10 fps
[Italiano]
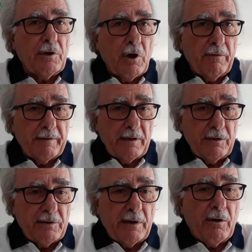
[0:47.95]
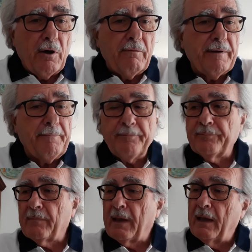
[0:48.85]
Covid-19.
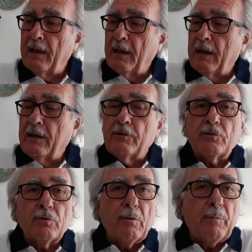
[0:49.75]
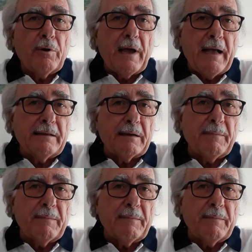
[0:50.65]
Ci sono poi altre